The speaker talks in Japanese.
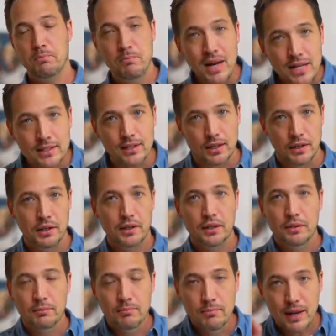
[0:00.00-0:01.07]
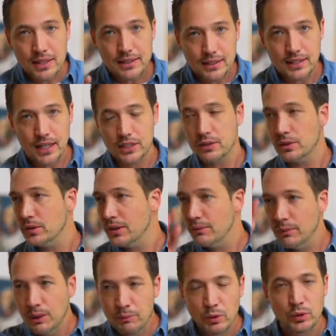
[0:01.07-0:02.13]
まず、まず最初、それ
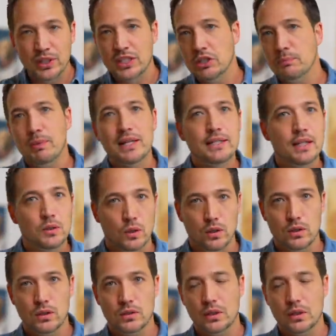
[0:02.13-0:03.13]
はもう20%。